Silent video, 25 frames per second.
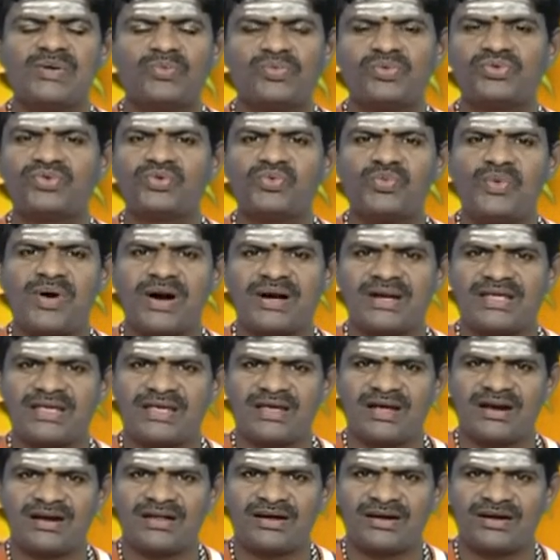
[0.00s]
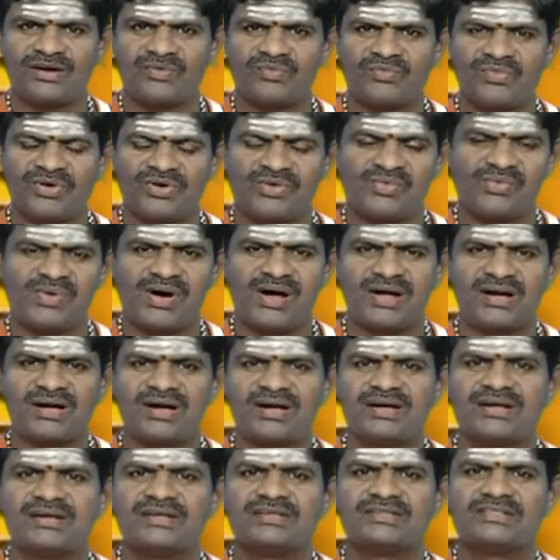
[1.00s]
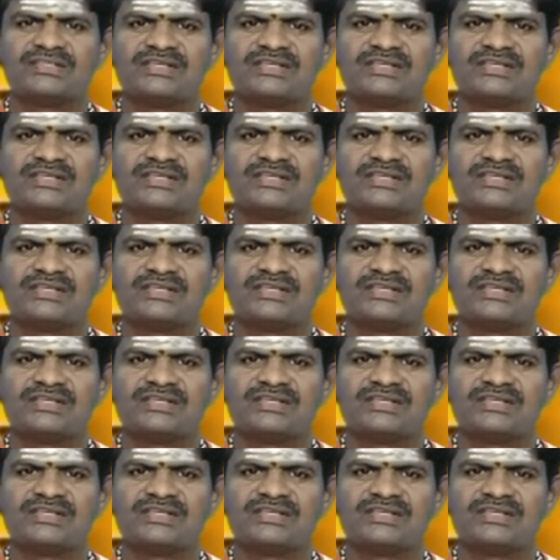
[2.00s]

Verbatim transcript: புது வாடிக்கையாளர்களும் வருவார்கள்